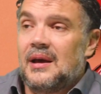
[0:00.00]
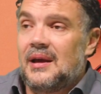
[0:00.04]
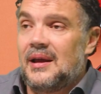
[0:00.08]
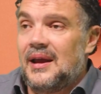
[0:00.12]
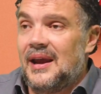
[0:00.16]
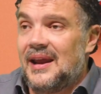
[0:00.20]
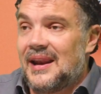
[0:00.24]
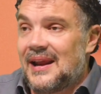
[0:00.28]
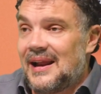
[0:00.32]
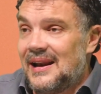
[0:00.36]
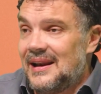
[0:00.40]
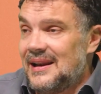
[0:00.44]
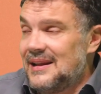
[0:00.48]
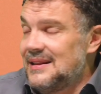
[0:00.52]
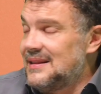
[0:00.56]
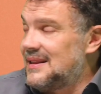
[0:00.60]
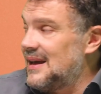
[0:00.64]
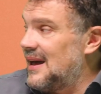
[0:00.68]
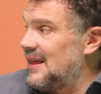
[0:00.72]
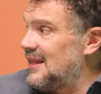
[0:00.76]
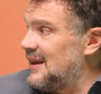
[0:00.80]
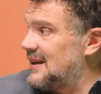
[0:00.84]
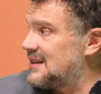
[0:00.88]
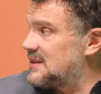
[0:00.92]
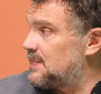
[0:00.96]
e
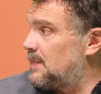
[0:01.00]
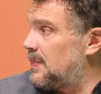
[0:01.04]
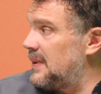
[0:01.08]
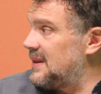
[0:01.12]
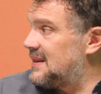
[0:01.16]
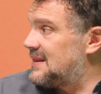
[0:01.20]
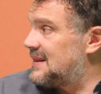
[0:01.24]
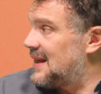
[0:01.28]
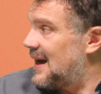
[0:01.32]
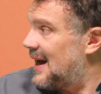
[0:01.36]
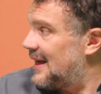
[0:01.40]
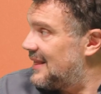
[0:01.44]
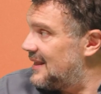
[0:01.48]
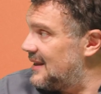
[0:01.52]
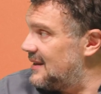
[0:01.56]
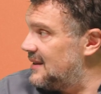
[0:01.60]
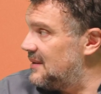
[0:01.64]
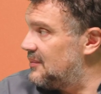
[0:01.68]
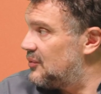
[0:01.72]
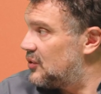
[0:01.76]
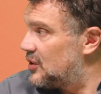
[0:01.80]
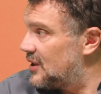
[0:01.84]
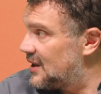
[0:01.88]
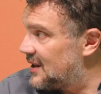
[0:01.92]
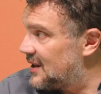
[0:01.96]
rallentate e aspettate di poter